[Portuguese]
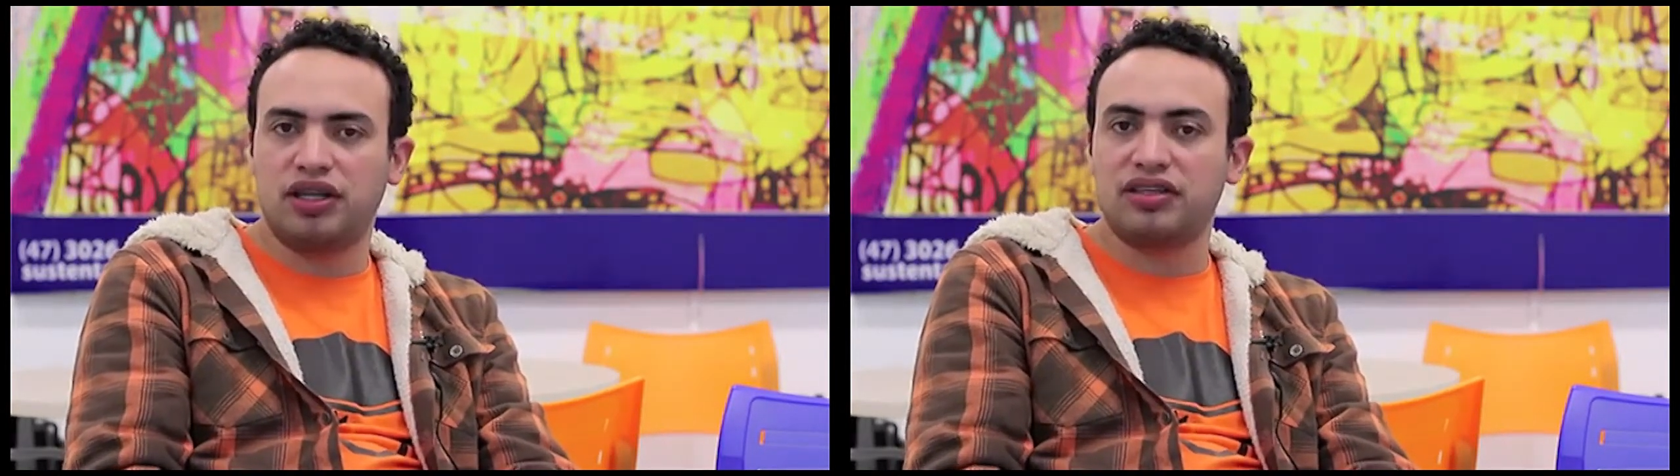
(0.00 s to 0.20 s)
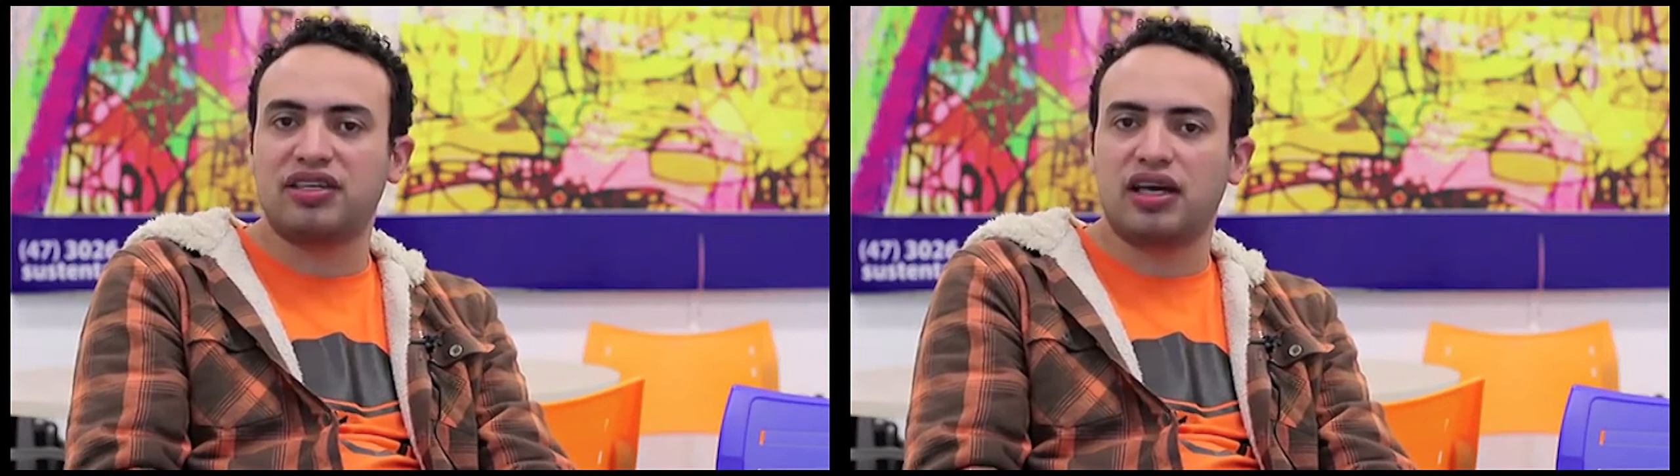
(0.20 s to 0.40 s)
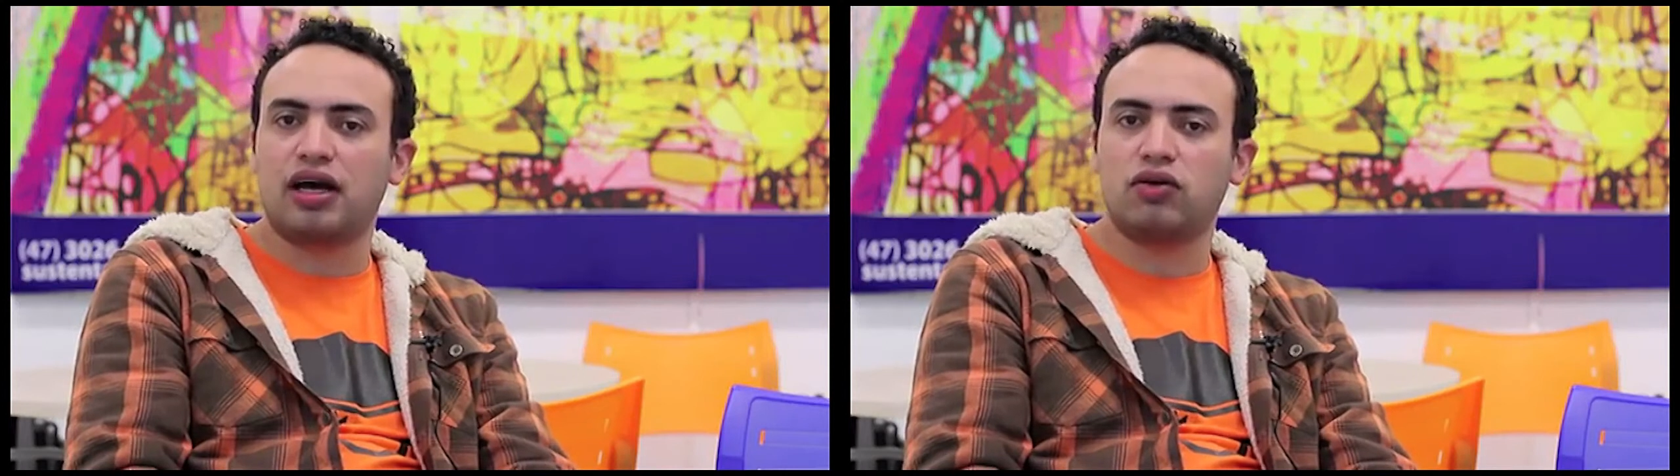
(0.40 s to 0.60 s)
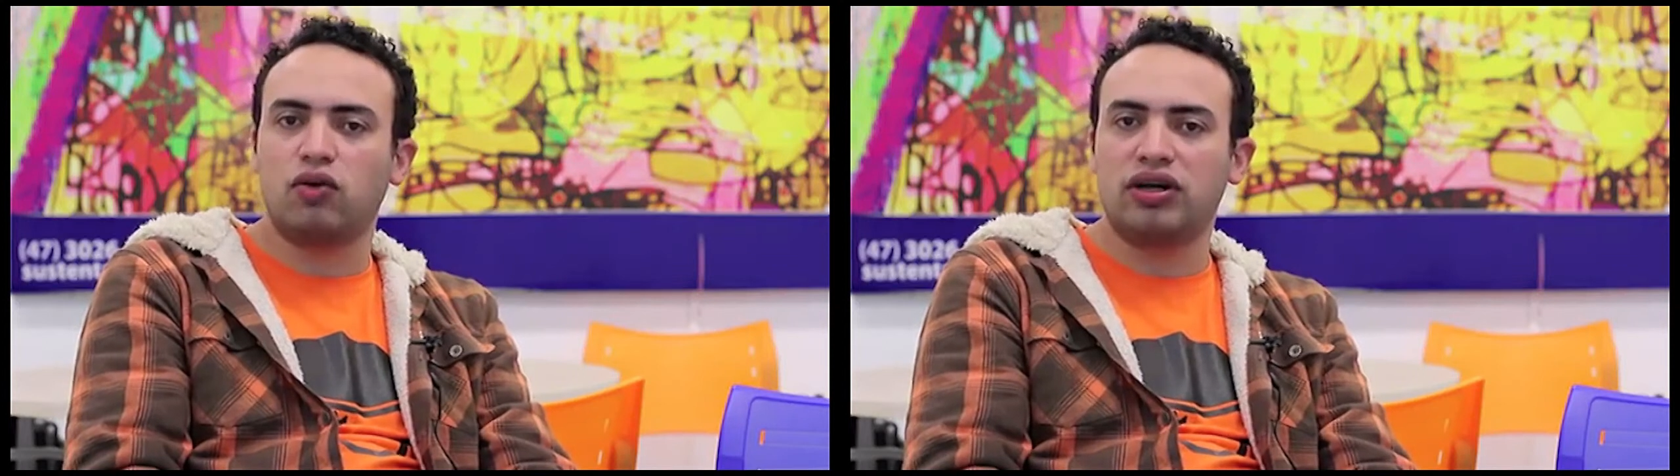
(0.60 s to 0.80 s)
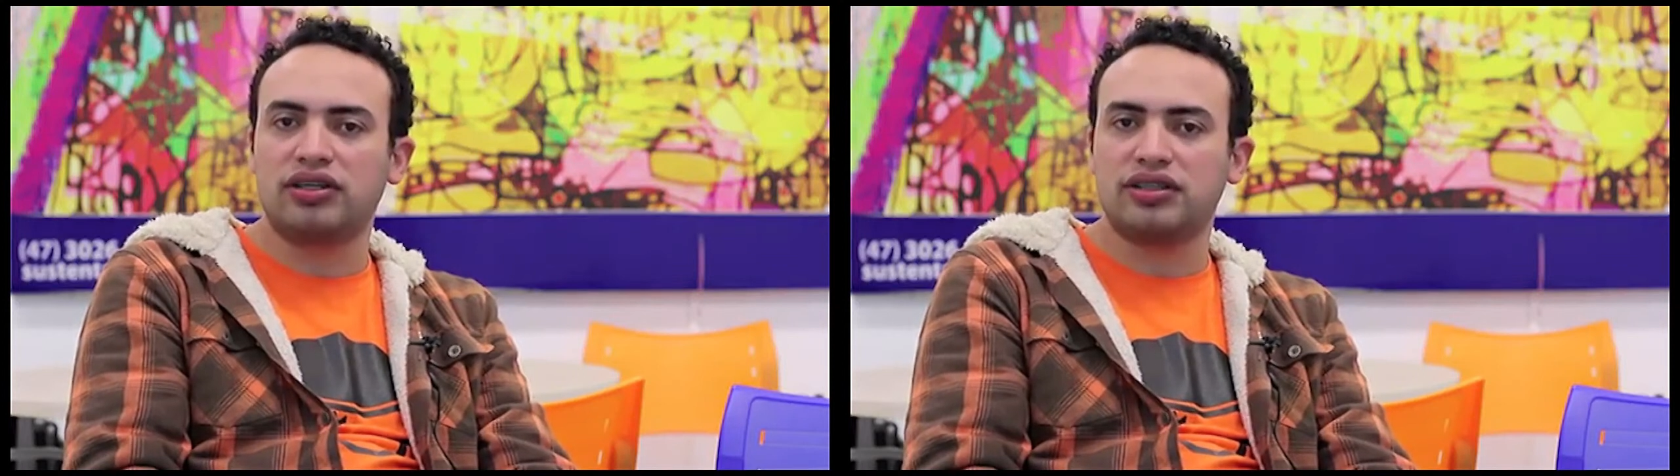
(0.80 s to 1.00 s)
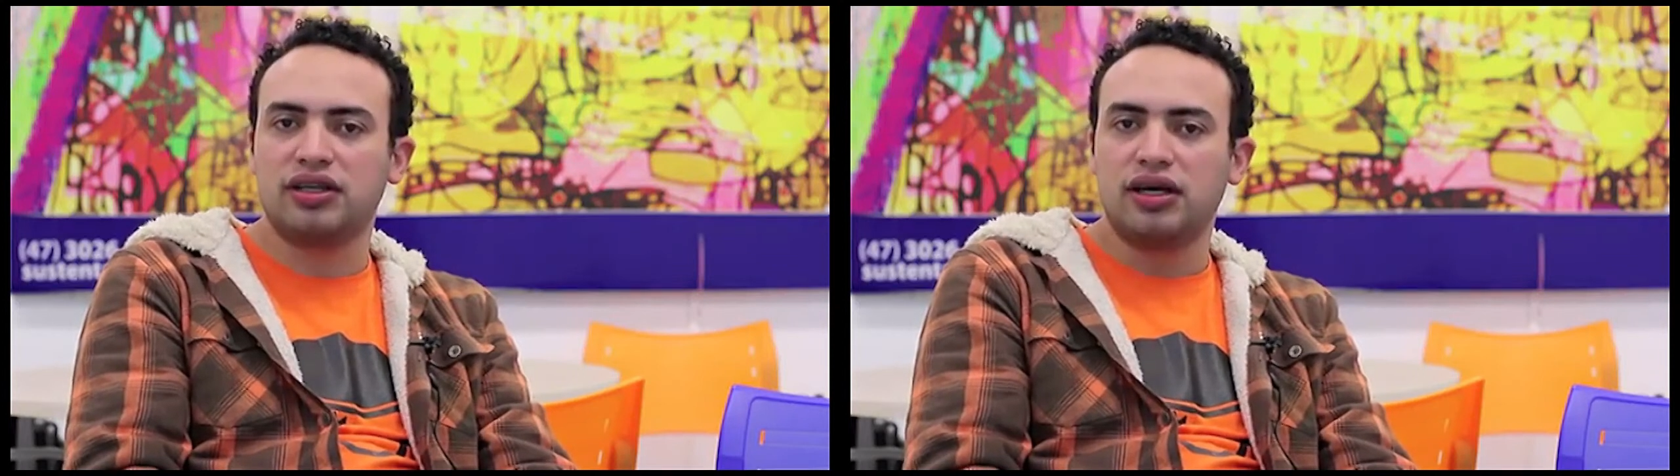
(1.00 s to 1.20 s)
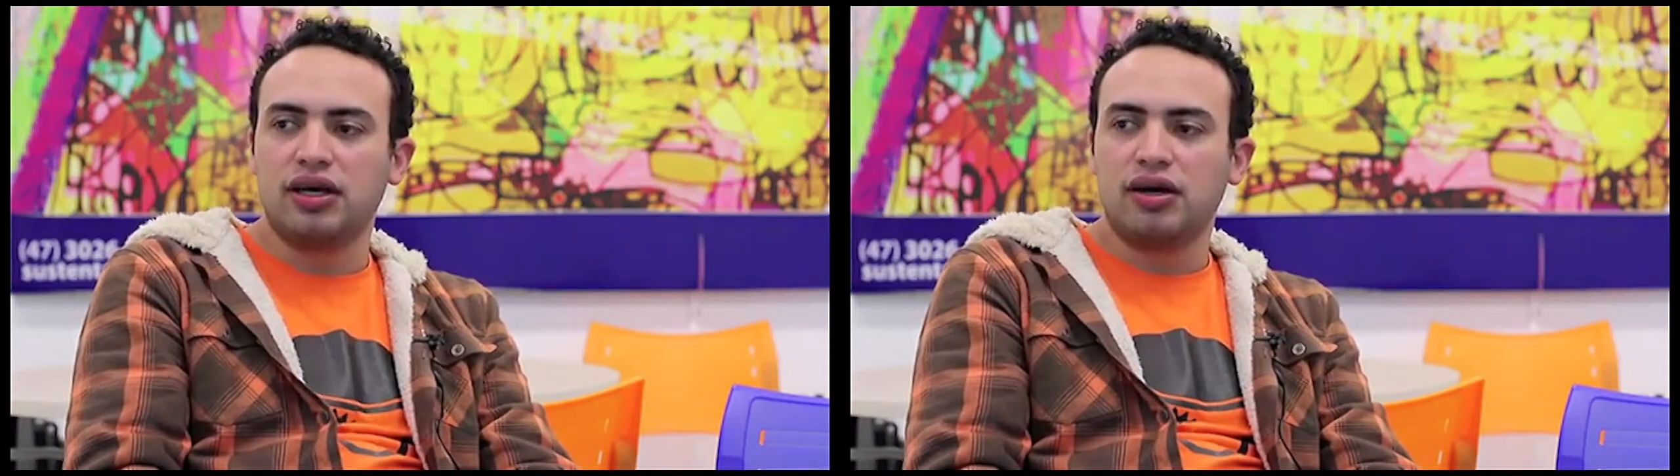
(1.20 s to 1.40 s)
desenhar coisas